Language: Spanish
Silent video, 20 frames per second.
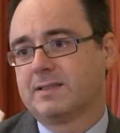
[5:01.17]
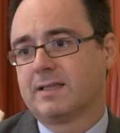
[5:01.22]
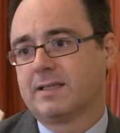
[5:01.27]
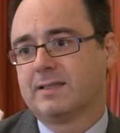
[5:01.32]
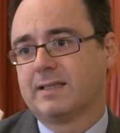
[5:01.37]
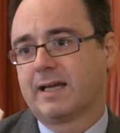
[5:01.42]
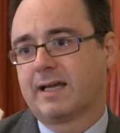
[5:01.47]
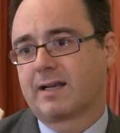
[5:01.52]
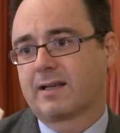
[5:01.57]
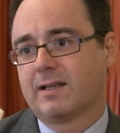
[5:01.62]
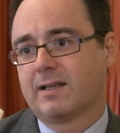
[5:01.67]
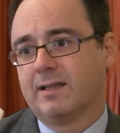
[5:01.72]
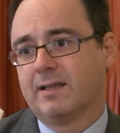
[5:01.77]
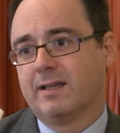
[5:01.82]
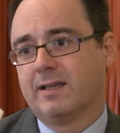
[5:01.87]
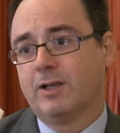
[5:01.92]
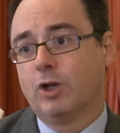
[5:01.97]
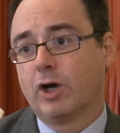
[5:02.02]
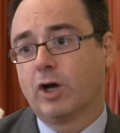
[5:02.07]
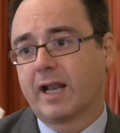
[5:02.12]
intentar
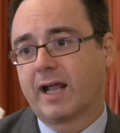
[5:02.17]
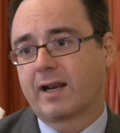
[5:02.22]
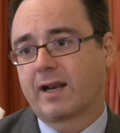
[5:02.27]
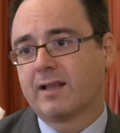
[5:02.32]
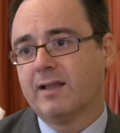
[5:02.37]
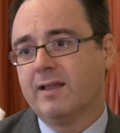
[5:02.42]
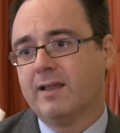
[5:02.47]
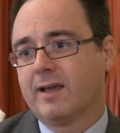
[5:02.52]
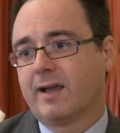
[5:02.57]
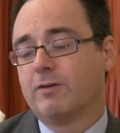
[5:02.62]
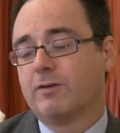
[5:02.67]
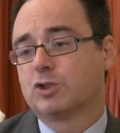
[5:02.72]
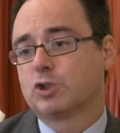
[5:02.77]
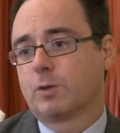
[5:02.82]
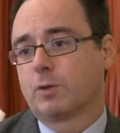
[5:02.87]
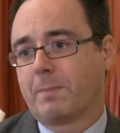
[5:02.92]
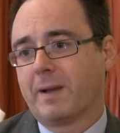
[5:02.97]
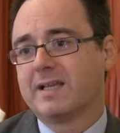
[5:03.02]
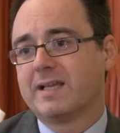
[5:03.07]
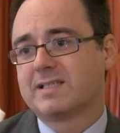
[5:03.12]
eh, lograr que
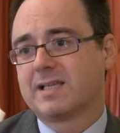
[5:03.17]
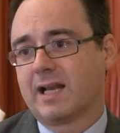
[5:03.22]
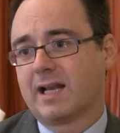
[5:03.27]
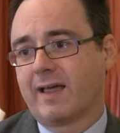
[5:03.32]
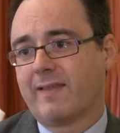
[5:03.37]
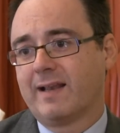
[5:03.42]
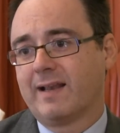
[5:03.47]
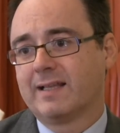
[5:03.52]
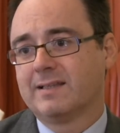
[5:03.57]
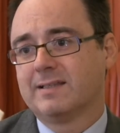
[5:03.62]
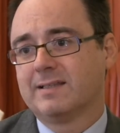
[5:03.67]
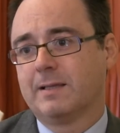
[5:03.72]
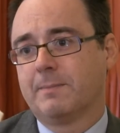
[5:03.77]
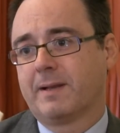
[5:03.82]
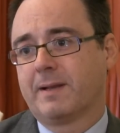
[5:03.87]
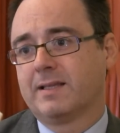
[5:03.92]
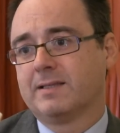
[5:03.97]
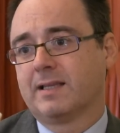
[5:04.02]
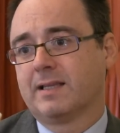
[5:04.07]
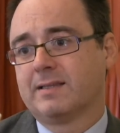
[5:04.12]
nuestro país salga adelante,
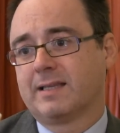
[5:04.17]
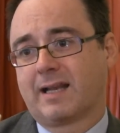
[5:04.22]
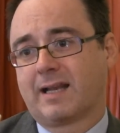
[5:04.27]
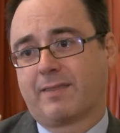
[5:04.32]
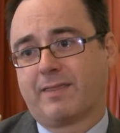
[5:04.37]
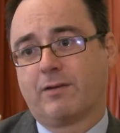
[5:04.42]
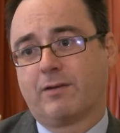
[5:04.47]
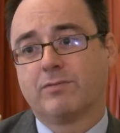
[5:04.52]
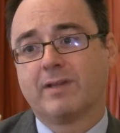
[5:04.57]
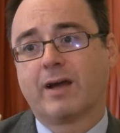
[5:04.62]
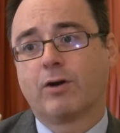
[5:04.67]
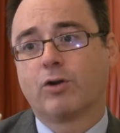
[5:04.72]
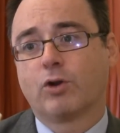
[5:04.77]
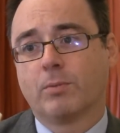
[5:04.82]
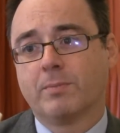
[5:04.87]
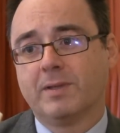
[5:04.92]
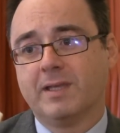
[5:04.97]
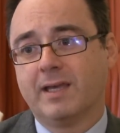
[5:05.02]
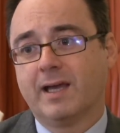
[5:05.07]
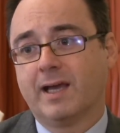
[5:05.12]
para intentar hacer una
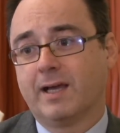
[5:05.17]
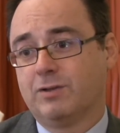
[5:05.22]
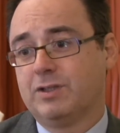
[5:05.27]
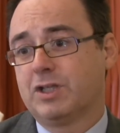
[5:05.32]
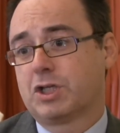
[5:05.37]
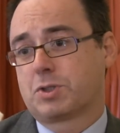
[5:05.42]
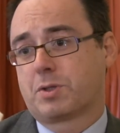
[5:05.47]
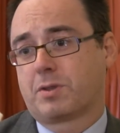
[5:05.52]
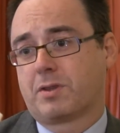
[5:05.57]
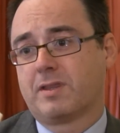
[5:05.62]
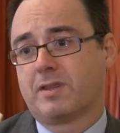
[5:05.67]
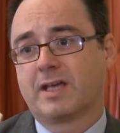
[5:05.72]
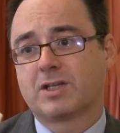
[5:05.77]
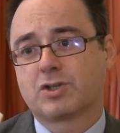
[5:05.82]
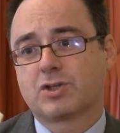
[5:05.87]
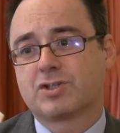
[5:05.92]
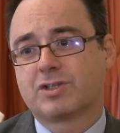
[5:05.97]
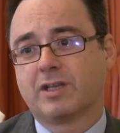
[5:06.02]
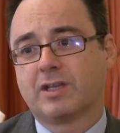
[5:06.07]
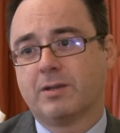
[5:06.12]
economía y una sociedad
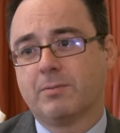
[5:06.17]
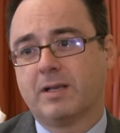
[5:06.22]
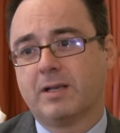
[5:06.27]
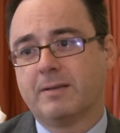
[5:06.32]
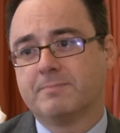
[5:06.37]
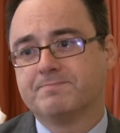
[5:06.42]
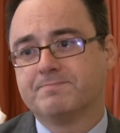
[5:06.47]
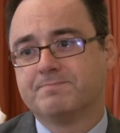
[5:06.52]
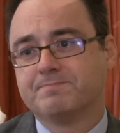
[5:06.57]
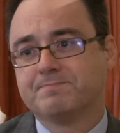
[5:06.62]
sostenible.